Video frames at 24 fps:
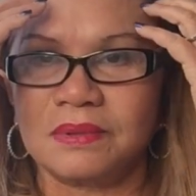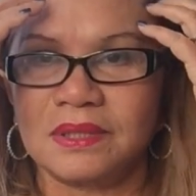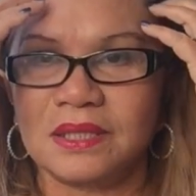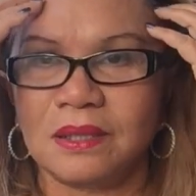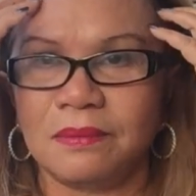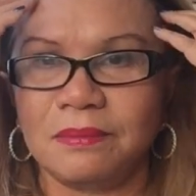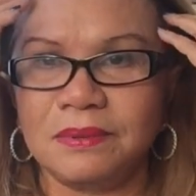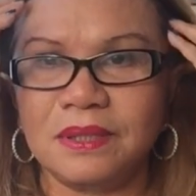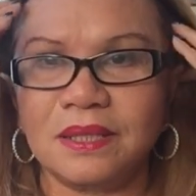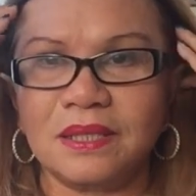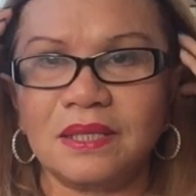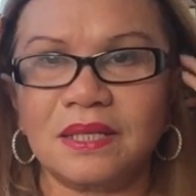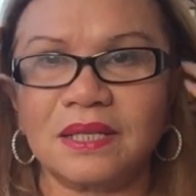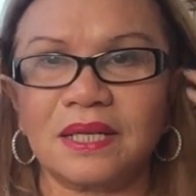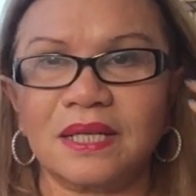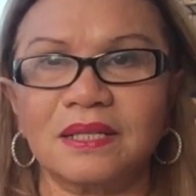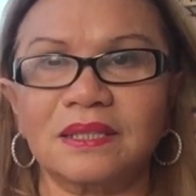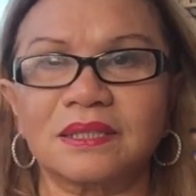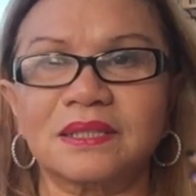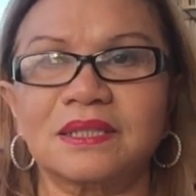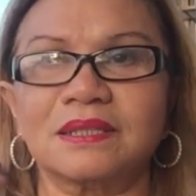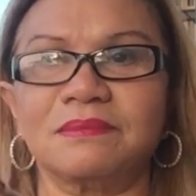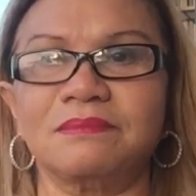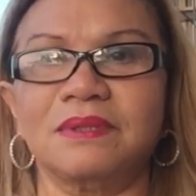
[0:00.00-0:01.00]
giờ bây giờ là
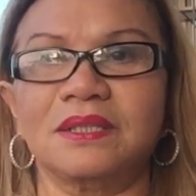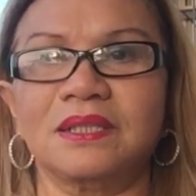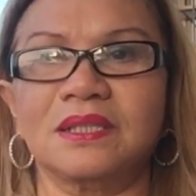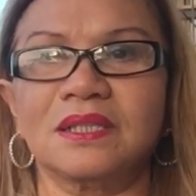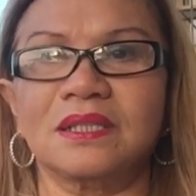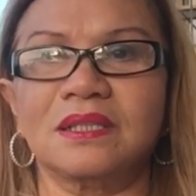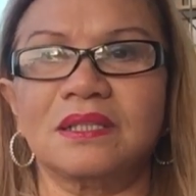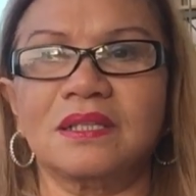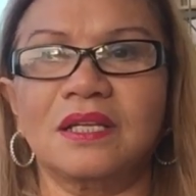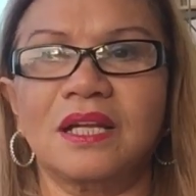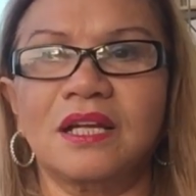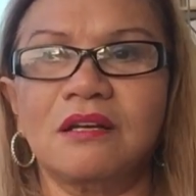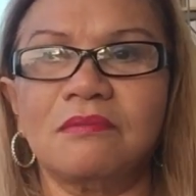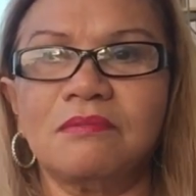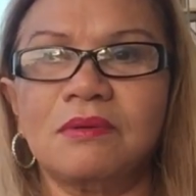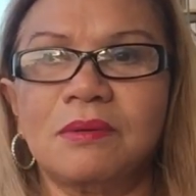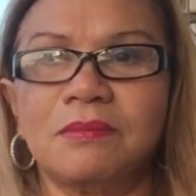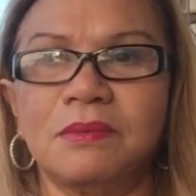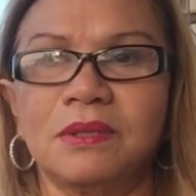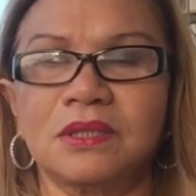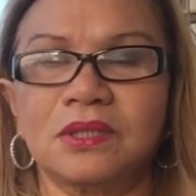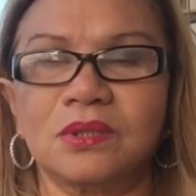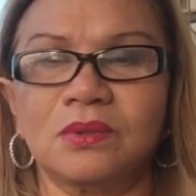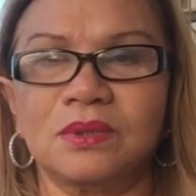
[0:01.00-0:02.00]
mình nếu mà
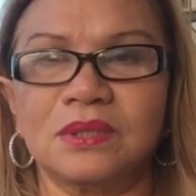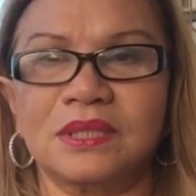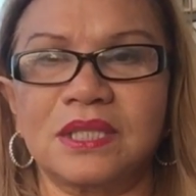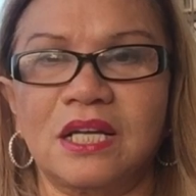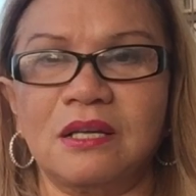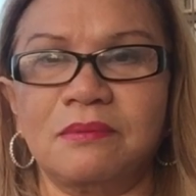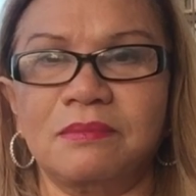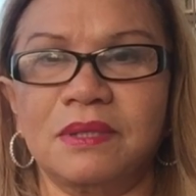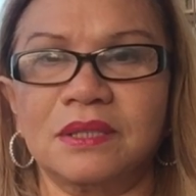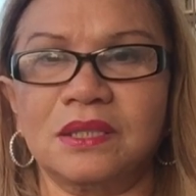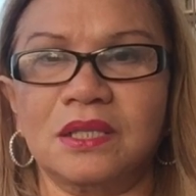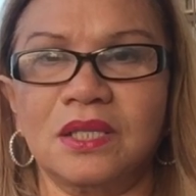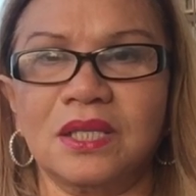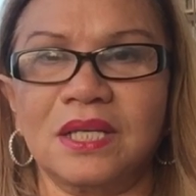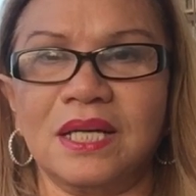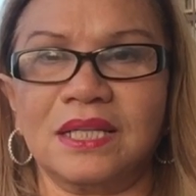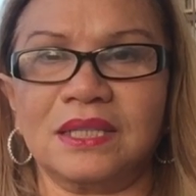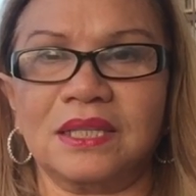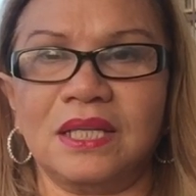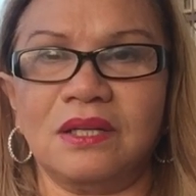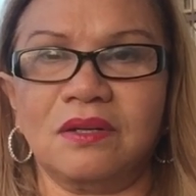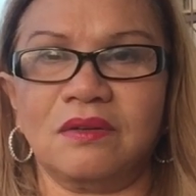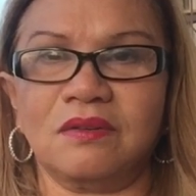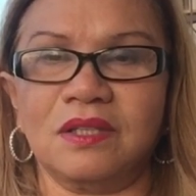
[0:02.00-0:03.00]
mình xui xẻo mà tới
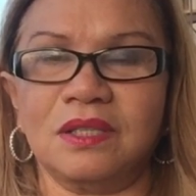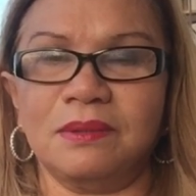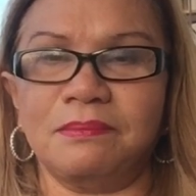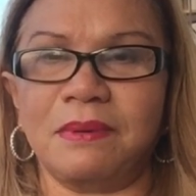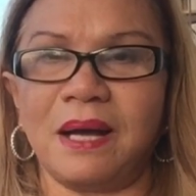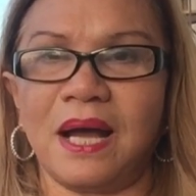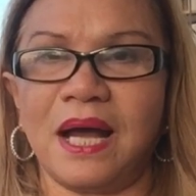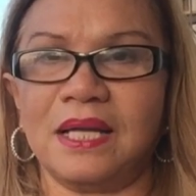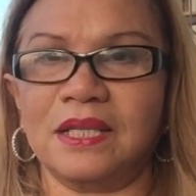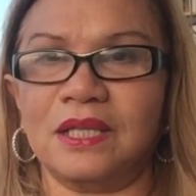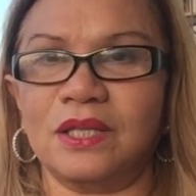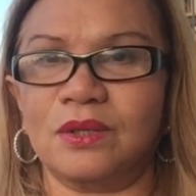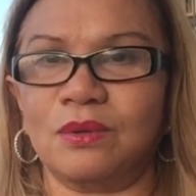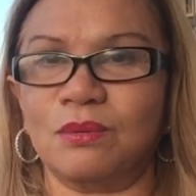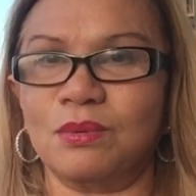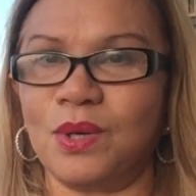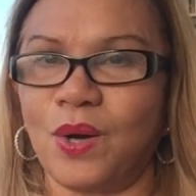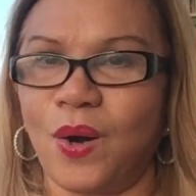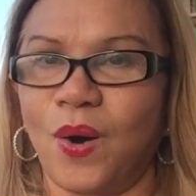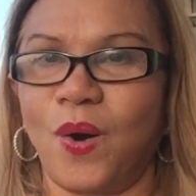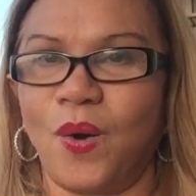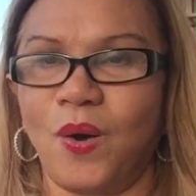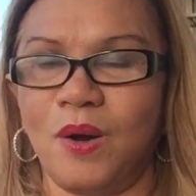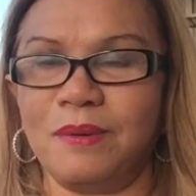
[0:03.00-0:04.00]
category 3 thì cũng
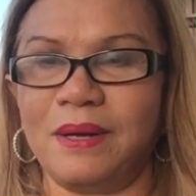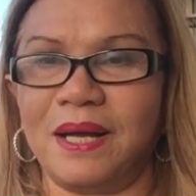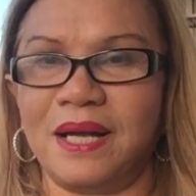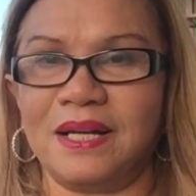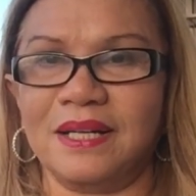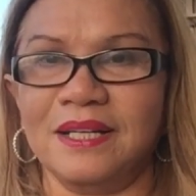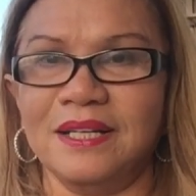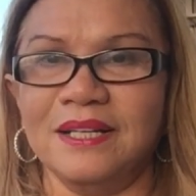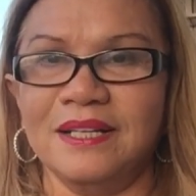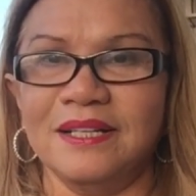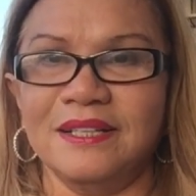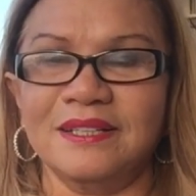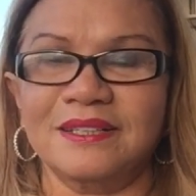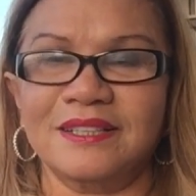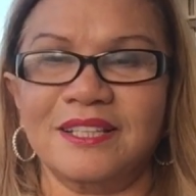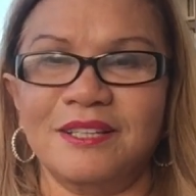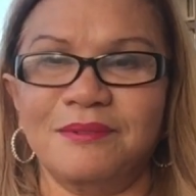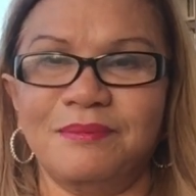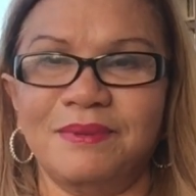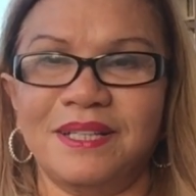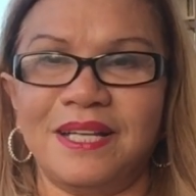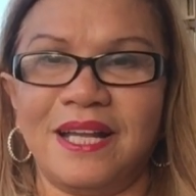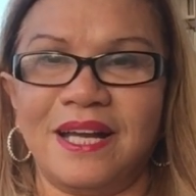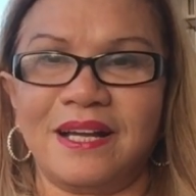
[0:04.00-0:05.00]
khổ quá bạn
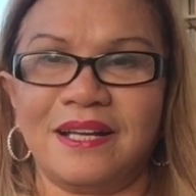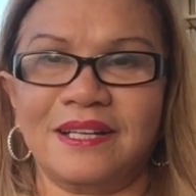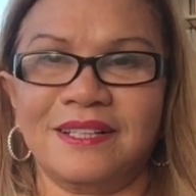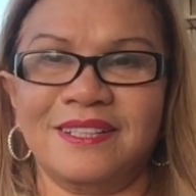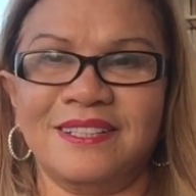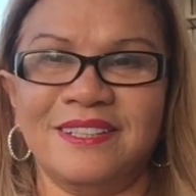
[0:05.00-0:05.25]
thì mình đang